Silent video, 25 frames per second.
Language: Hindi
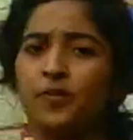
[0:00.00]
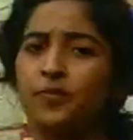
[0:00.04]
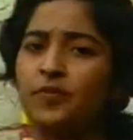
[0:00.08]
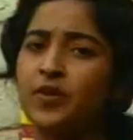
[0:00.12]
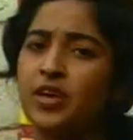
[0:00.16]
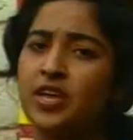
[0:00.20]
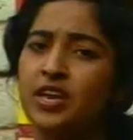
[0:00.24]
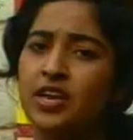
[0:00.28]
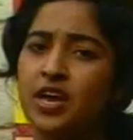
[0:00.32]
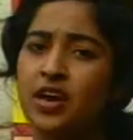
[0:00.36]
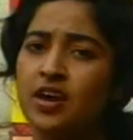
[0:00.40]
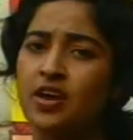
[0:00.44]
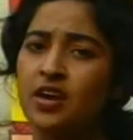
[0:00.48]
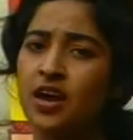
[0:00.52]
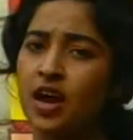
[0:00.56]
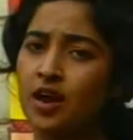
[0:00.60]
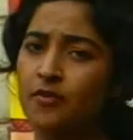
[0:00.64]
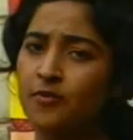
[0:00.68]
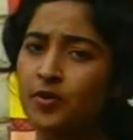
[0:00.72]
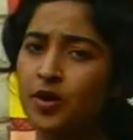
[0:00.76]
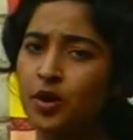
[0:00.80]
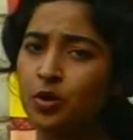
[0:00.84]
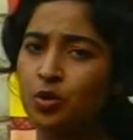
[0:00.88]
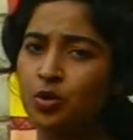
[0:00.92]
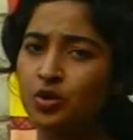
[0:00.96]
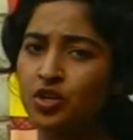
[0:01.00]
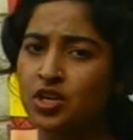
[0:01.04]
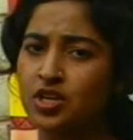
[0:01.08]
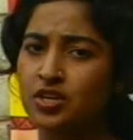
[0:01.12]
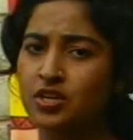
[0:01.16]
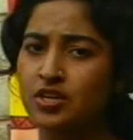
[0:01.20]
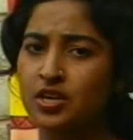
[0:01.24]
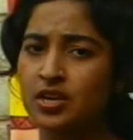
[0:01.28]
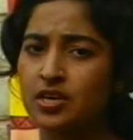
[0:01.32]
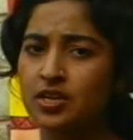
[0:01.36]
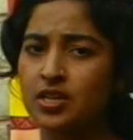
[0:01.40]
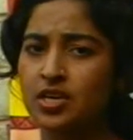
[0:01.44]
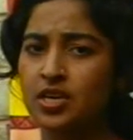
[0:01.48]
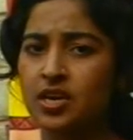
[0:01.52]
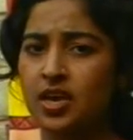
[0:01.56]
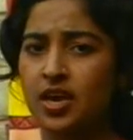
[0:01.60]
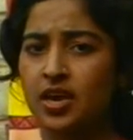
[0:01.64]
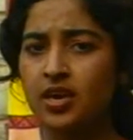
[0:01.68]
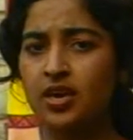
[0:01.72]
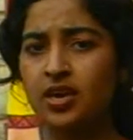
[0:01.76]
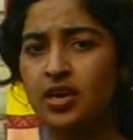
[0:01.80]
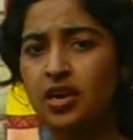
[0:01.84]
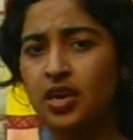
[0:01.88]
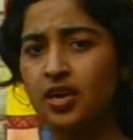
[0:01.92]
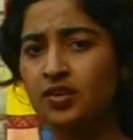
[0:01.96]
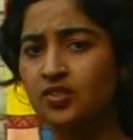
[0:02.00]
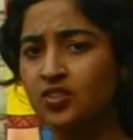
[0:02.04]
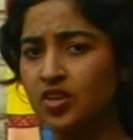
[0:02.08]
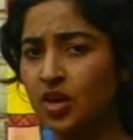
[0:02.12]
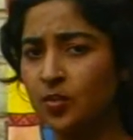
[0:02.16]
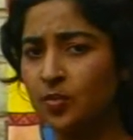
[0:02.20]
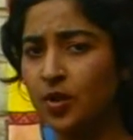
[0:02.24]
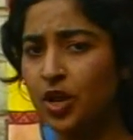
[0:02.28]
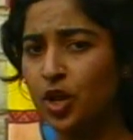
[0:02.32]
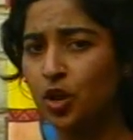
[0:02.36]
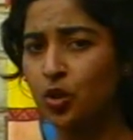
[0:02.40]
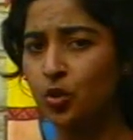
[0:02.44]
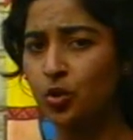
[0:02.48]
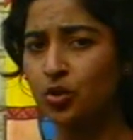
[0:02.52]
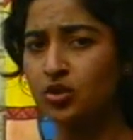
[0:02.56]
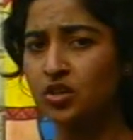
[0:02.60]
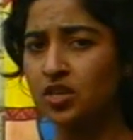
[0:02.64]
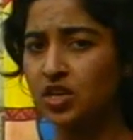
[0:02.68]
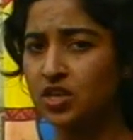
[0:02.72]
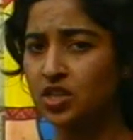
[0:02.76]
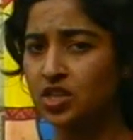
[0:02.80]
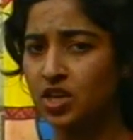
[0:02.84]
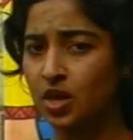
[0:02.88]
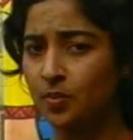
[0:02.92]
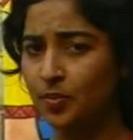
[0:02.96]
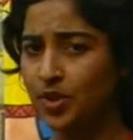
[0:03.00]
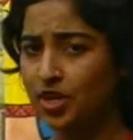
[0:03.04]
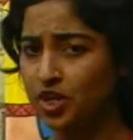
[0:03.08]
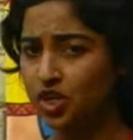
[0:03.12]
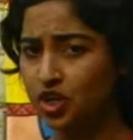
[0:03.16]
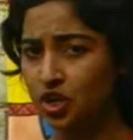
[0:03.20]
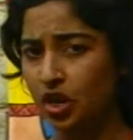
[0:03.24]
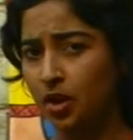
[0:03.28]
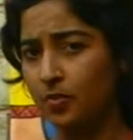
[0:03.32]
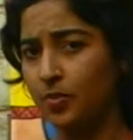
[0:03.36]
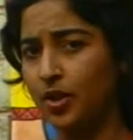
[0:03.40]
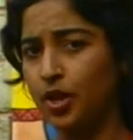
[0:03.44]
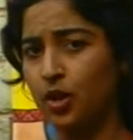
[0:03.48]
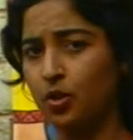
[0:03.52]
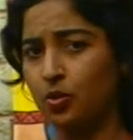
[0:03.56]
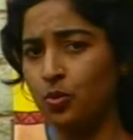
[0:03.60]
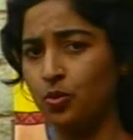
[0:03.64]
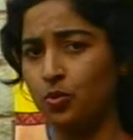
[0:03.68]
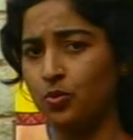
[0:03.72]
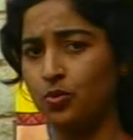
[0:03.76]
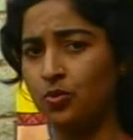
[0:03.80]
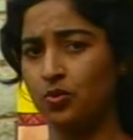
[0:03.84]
वीना काफ़ी कोशिश करती है कि ये सभी लोग चर्चा में शामिल हो